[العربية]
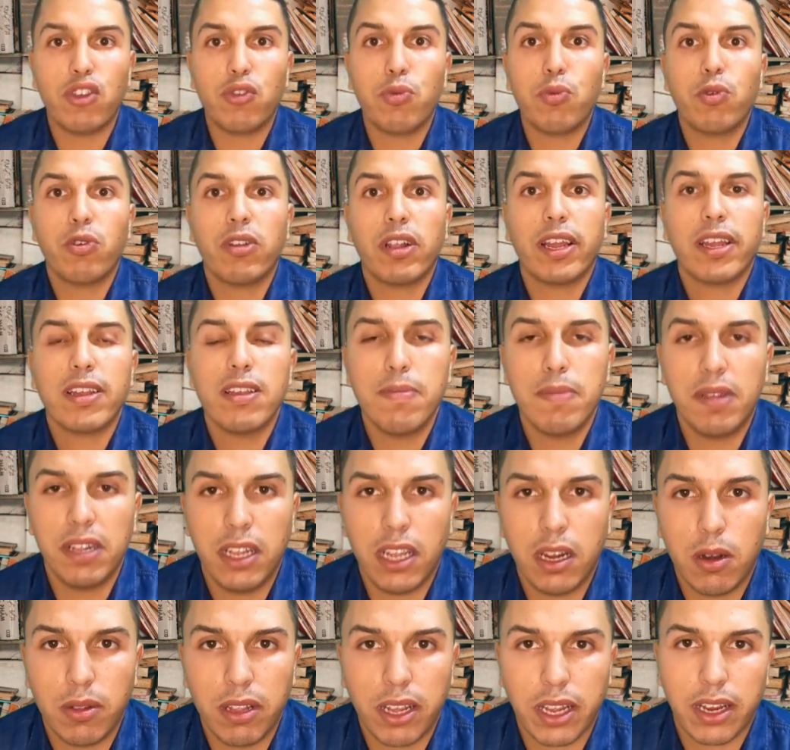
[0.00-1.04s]
عجبوش القيمه
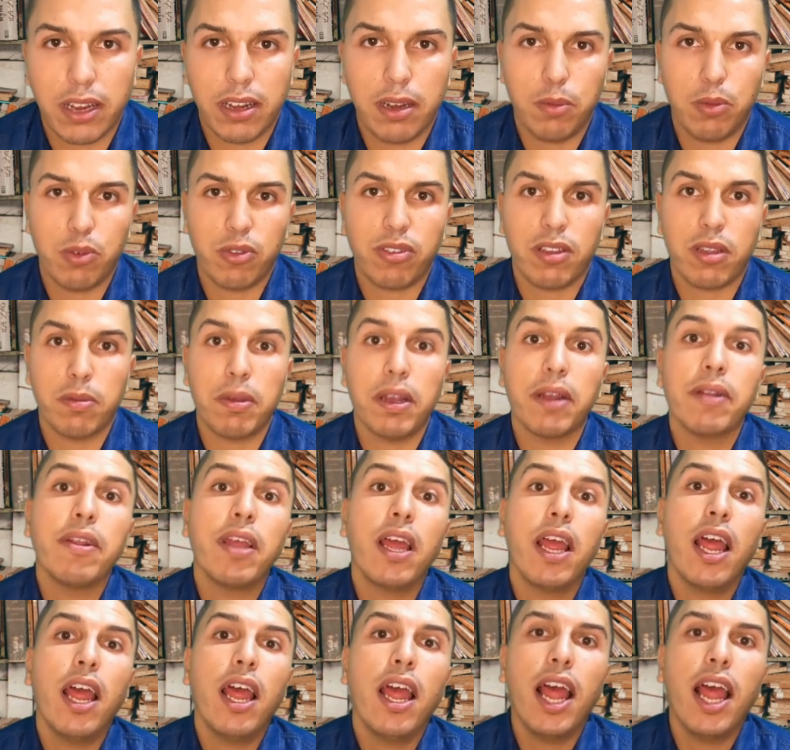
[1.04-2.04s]
ديالو داخل المجتمع